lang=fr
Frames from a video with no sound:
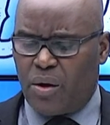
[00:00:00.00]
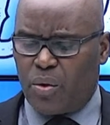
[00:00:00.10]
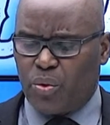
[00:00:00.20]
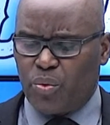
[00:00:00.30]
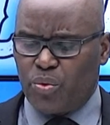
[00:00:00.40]

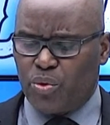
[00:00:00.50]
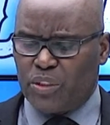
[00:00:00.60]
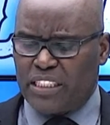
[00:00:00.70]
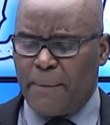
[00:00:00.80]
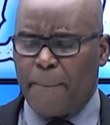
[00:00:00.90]
autour
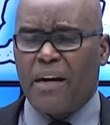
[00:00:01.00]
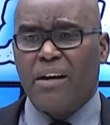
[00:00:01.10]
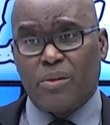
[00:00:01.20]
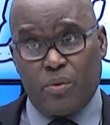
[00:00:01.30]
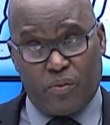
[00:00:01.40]
du thème
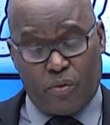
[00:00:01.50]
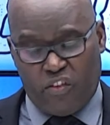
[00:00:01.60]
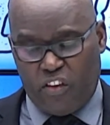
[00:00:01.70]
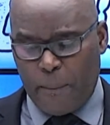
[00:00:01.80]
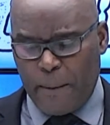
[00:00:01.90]
Ne vous
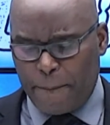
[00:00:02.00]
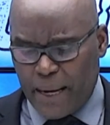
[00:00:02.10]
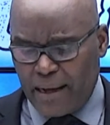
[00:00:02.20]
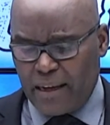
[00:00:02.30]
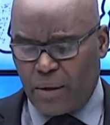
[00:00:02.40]
conformez
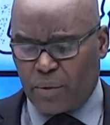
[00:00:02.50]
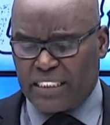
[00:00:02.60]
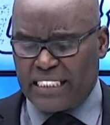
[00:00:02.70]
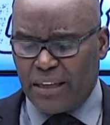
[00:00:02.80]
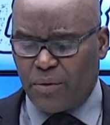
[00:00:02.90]
pas au
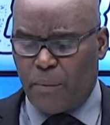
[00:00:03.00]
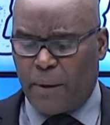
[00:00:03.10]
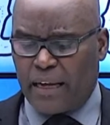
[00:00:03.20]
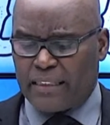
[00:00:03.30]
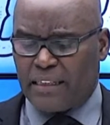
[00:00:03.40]
siècle
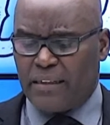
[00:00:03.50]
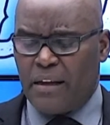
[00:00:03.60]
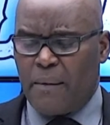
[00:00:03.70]
présent.